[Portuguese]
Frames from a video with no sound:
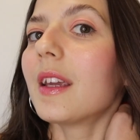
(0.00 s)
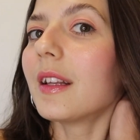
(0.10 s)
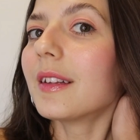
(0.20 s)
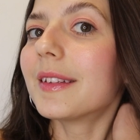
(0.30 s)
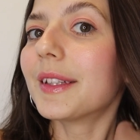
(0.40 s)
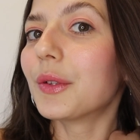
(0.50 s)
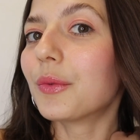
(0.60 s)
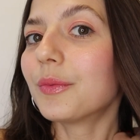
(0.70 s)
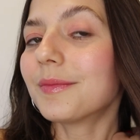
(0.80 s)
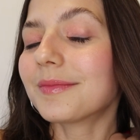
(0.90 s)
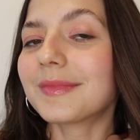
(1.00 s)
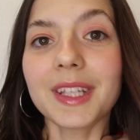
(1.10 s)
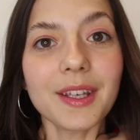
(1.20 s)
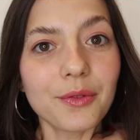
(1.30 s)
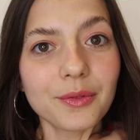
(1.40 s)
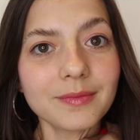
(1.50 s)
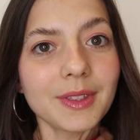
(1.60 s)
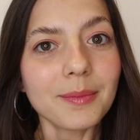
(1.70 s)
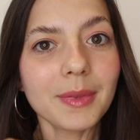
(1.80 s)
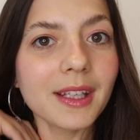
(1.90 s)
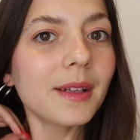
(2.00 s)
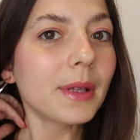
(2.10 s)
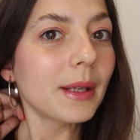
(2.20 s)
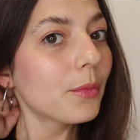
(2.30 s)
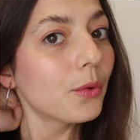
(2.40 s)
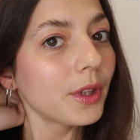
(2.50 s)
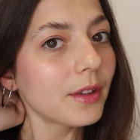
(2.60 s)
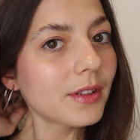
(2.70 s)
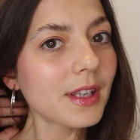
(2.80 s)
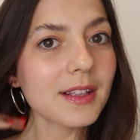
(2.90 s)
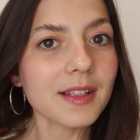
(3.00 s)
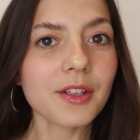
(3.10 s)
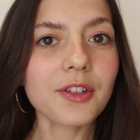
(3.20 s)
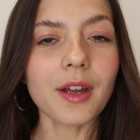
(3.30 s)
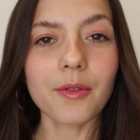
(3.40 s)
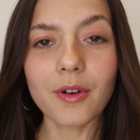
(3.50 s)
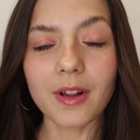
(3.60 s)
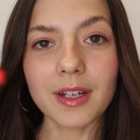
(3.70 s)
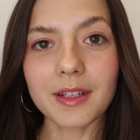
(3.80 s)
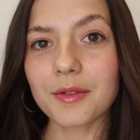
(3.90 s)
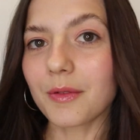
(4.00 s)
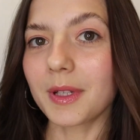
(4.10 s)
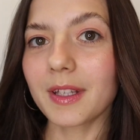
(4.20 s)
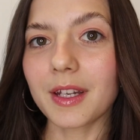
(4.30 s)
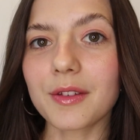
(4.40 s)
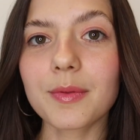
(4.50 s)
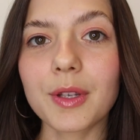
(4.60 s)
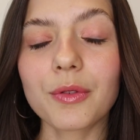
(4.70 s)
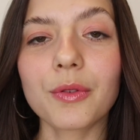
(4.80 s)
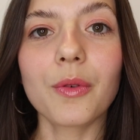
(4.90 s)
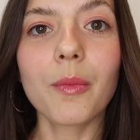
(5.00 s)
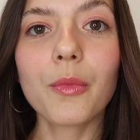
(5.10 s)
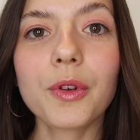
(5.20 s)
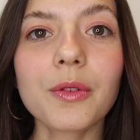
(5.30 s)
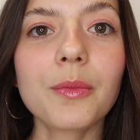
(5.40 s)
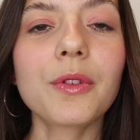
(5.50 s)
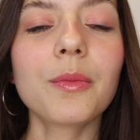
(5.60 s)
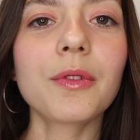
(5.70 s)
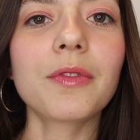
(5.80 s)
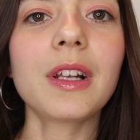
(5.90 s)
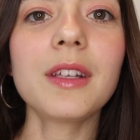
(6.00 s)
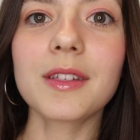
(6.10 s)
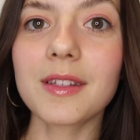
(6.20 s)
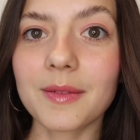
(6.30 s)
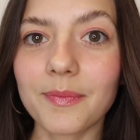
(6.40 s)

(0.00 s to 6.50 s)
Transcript: Então, sério, amei, amei muito. O que vocês acharam? Coloca aqui nos comentários, porque eu tô muito, muito, muito feliz.